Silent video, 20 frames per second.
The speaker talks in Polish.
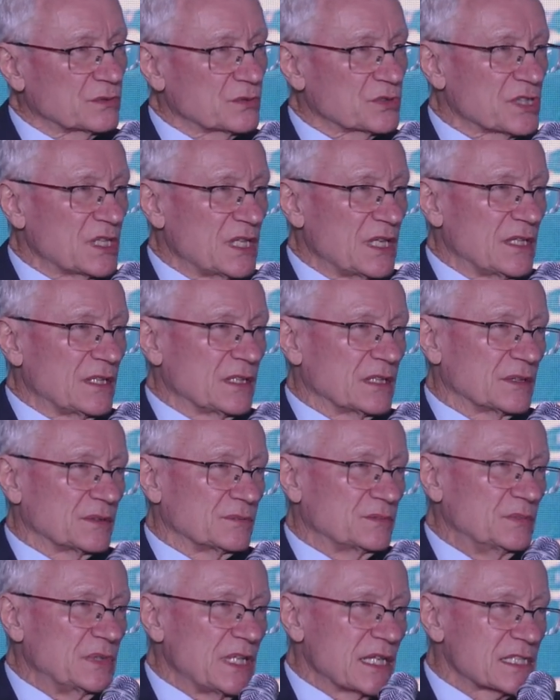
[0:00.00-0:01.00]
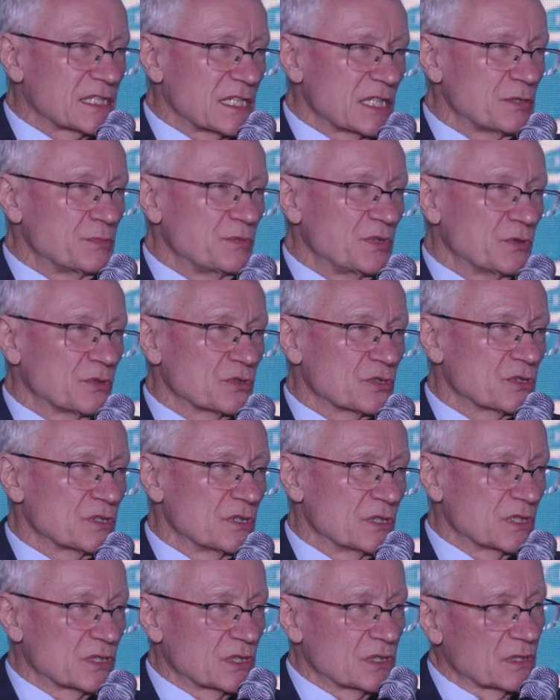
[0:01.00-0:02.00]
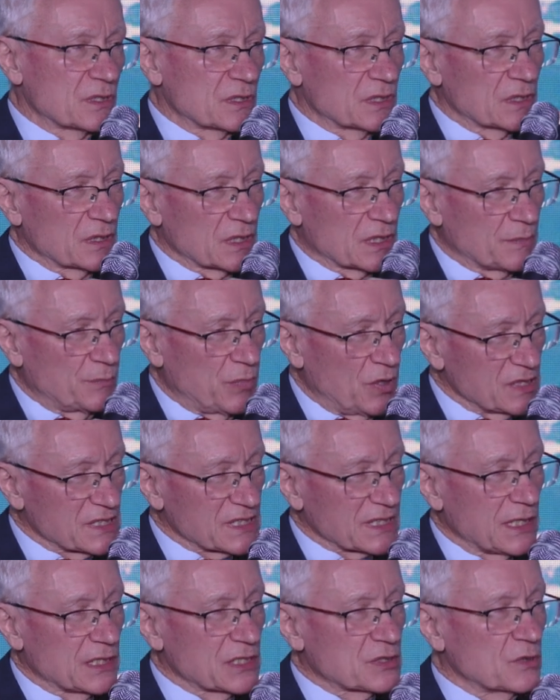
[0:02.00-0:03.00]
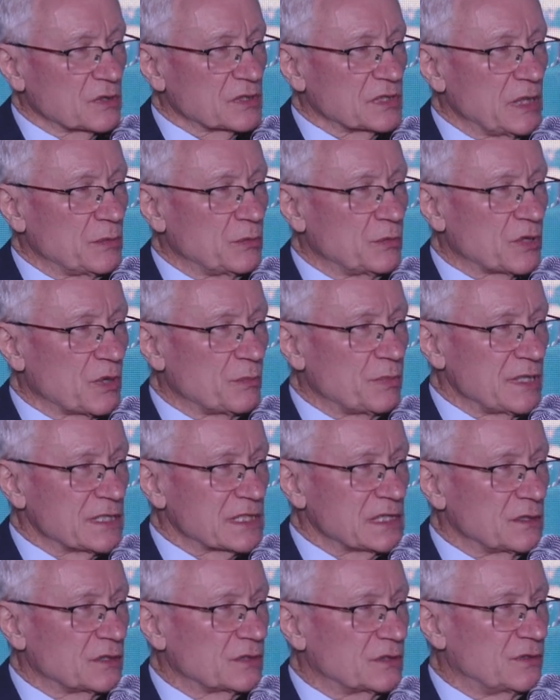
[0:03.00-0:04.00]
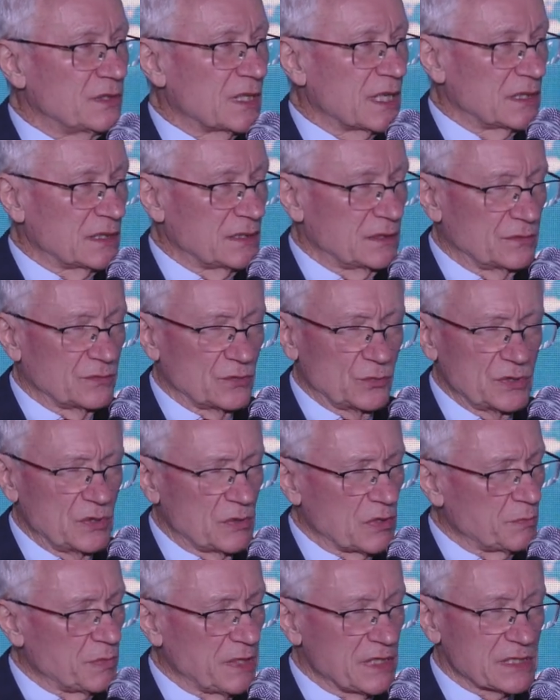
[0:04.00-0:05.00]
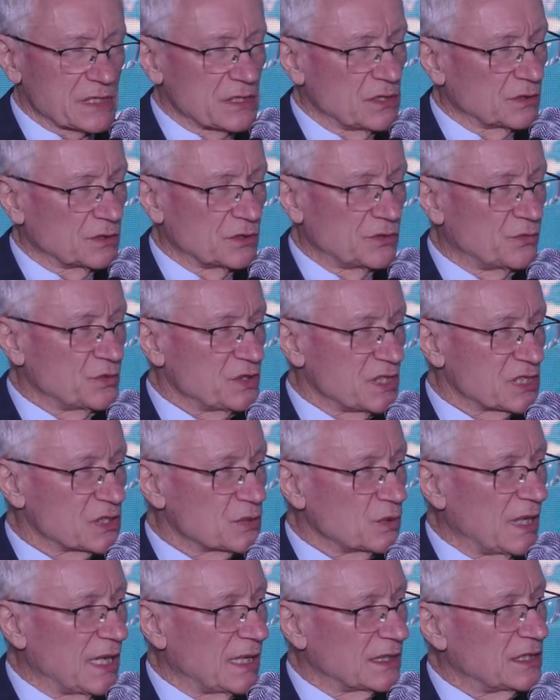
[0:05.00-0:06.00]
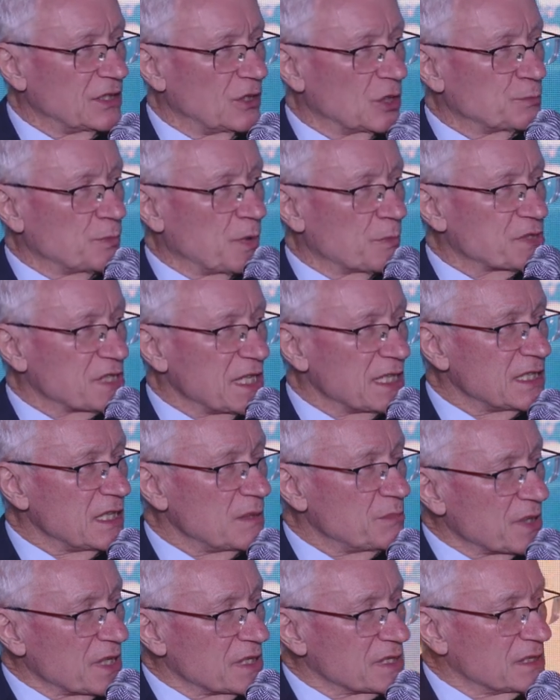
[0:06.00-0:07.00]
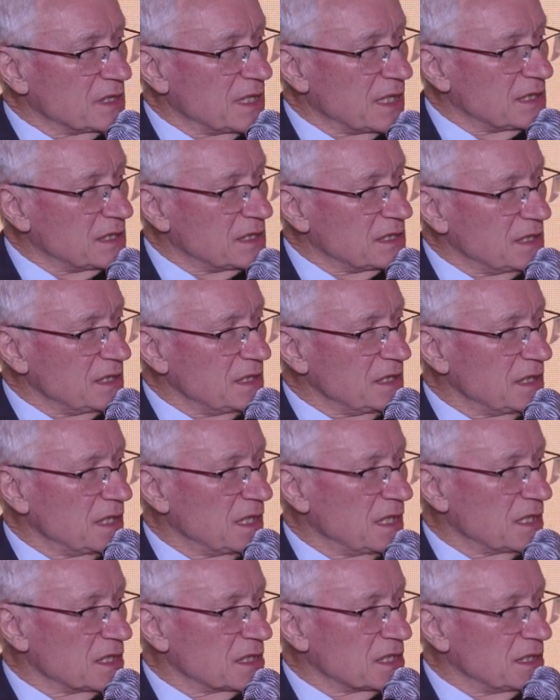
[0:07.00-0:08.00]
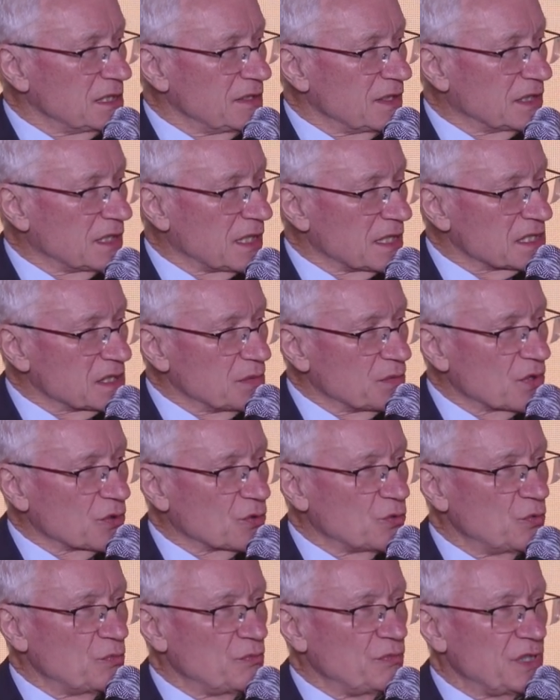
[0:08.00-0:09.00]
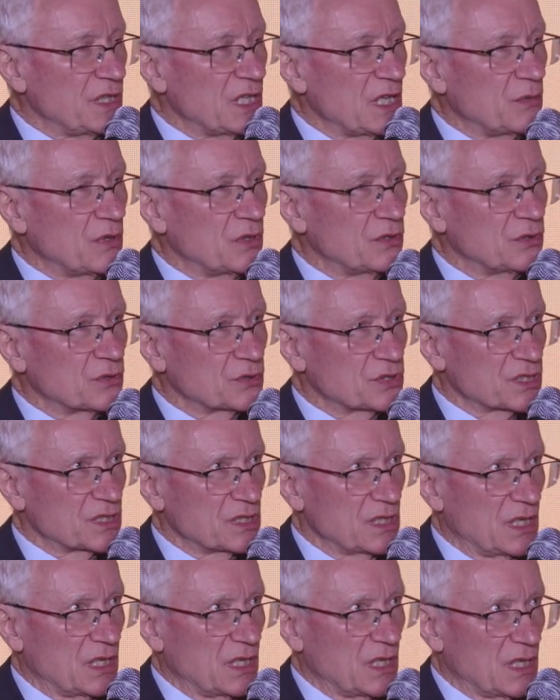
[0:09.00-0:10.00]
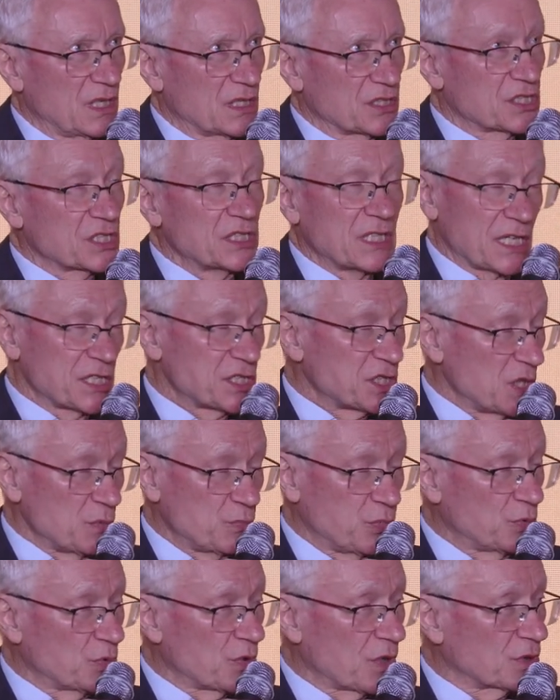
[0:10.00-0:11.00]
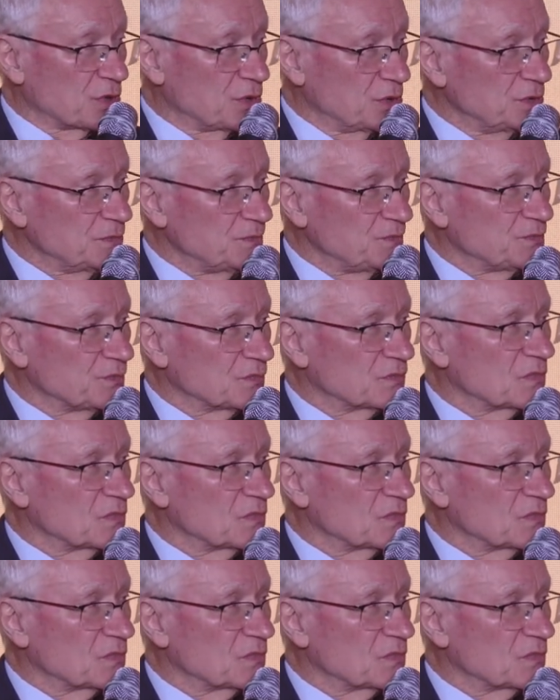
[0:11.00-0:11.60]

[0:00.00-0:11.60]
Otóż no, my jesteśmy już Polska jest członkiem Europejskiej od, e, Unii Europejskiej od 20 lat. Od poprzedniej prezydencji, czyli 11 roku, minęło już 13,5 roku.